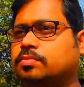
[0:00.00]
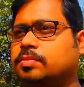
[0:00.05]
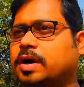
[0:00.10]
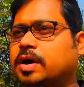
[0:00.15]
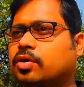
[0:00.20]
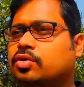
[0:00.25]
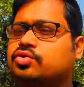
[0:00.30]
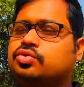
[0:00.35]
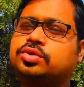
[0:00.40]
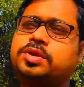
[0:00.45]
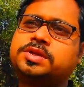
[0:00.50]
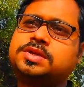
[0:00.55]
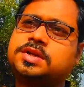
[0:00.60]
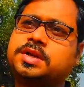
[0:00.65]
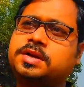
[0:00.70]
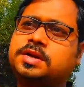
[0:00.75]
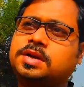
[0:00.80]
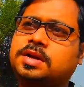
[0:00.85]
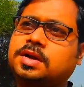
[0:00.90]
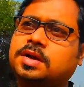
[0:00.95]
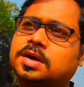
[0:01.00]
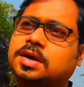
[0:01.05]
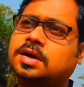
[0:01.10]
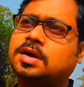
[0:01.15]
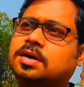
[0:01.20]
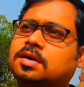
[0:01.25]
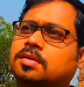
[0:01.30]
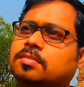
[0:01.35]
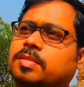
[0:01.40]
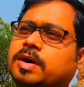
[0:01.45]
ভালো যোদ্ধা ছিলেন
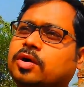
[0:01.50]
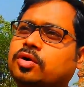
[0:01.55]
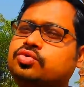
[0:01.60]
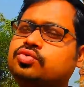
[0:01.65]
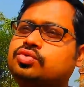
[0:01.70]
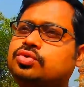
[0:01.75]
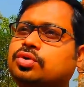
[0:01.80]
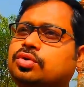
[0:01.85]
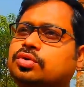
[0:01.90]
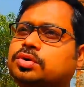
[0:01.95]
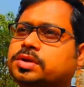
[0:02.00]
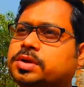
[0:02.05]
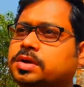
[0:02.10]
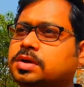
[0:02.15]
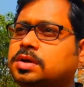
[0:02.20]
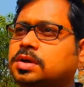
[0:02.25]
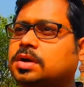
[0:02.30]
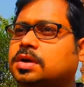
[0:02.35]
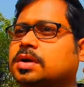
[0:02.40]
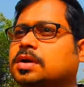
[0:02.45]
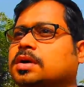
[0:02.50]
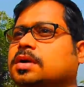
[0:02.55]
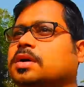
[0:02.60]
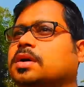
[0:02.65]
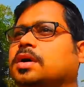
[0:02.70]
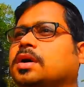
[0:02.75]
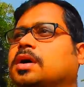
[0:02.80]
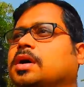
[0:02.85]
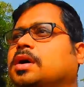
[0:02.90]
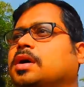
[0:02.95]
ভালো যুদ্ধ করতেন
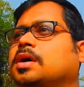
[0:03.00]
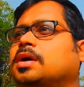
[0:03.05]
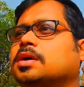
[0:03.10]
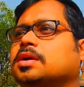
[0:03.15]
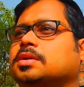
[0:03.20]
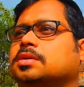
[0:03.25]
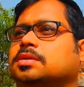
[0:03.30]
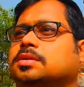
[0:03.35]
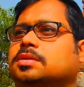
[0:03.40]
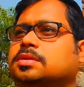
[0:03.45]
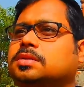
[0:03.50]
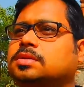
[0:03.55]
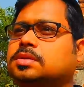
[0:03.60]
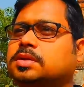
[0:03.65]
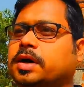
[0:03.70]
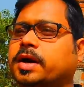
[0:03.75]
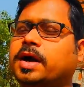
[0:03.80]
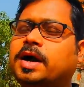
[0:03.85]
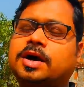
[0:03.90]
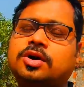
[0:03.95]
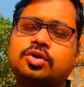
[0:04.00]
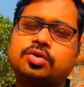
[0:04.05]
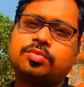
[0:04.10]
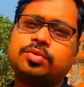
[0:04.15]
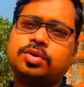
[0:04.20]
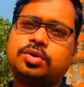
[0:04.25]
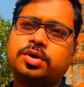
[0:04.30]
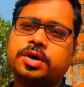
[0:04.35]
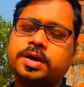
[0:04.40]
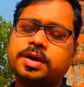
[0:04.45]
আর তারা
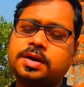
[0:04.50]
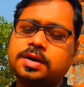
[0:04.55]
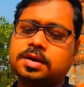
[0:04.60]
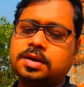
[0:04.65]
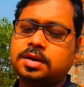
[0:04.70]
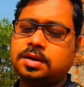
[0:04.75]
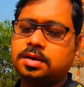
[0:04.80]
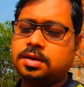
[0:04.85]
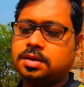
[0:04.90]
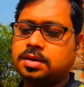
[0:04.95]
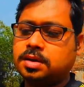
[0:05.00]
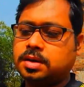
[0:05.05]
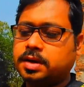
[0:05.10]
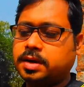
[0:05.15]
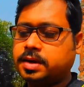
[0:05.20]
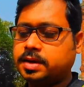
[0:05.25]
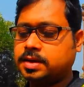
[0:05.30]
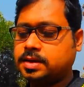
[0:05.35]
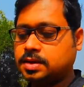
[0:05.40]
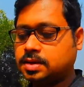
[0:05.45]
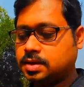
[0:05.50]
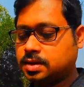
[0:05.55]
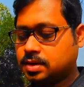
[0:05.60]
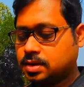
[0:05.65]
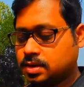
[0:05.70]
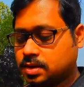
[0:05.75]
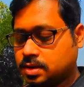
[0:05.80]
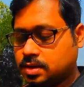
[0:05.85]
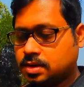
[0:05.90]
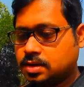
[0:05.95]
আক্রমণ করেন এই
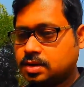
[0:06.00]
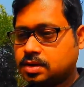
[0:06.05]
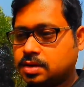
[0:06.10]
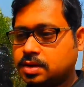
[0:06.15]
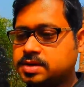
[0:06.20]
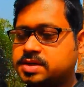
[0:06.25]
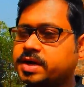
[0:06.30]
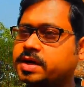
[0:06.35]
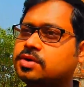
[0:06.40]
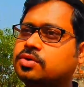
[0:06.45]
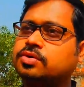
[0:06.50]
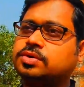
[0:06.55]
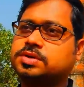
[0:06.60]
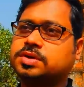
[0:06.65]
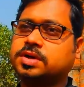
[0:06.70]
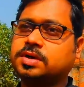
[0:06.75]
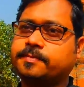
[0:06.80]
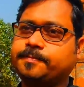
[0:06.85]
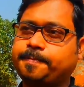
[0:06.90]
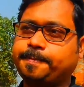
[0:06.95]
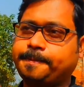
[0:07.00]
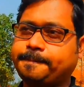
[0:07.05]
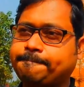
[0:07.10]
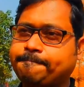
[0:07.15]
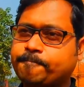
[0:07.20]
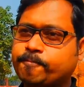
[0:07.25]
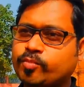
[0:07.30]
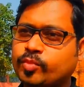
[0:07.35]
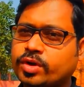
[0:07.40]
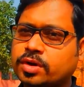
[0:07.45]
ইশাই ঘোষকে
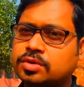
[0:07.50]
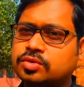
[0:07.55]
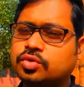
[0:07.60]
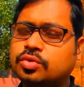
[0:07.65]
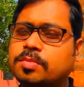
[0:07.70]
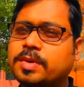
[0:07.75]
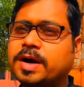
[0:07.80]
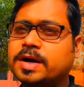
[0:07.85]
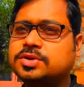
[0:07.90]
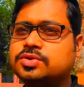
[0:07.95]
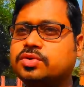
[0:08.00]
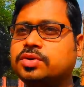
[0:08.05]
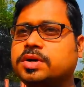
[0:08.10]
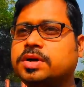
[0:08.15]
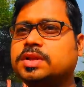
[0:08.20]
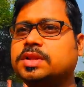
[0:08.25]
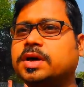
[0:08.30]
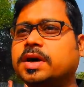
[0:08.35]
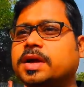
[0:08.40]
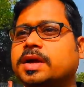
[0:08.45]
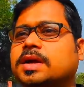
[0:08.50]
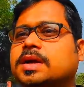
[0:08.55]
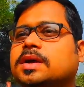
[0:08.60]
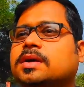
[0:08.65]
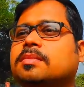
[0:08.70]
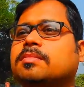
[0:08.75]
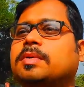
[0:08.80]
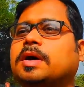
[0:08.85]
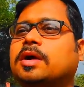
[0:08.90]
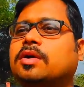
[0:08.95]
তো মা চণ্ডী তাকে
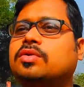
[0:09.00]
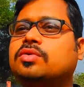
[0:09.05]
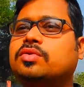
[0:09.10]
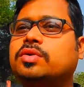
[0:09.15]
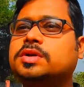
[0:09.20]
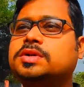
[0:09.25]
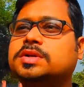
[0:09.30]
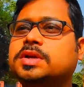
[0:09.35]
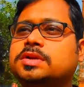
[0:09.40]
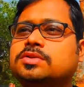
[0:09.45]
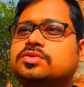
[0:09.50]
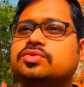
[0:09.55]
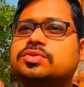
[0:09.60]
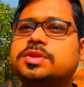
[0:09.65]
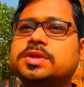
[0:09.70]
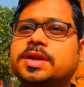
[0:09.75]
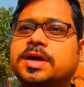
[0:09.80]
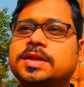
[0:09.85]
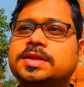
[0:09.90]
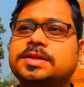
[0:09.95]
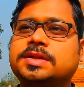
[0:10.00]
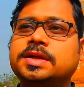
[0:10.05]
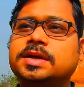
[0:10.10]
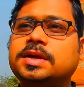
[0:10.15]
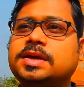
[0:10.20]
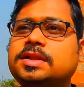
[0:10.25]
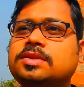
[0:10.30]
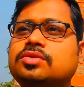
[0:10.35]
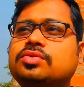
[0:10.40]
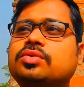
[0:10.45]
বারণ করেছিলেন যুদ্ধে না যেতে
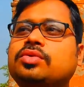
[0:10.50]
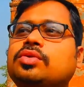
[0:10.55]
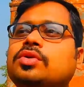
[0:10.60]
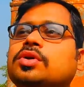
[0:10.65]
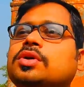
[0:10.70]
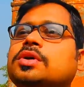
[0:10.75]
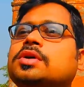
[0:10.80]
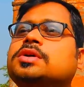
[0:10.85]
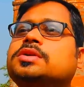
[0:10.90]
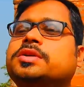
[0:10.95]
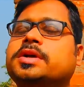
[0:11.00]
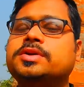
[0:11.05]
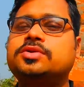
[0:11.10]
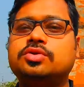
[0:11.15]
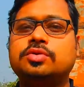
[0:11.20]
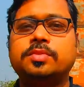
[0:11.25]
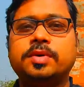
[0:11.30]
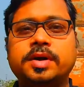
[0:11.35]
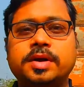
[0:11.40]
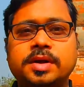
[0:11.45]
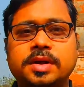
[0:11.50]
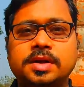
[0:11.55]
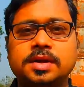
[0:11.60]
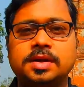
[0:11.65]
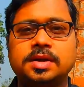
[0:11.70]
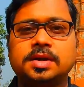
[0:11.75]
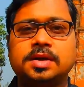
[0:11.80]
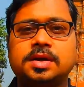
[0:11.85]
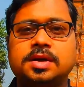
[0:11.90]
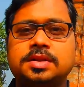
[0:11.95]
কিন্তু সেই সময়
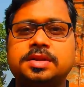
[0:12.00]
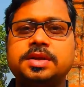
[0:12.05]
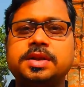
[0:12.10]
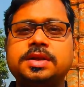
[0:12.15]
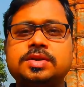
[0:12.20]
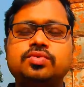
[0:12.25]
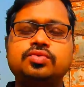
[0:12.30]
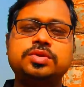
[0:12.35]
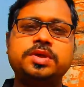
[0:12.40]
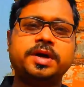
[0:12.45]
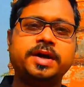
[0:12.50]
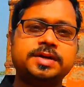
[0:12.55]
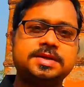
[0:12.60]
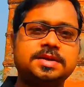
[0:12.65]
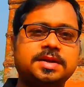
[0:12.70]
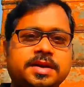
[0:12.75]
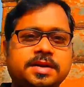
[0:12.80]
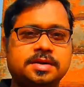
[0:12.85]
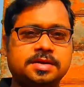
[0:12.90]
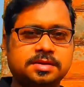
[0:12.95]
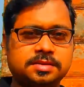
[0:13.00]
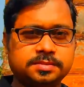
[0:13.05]
তিনি যুদ্ধে গেছিলেন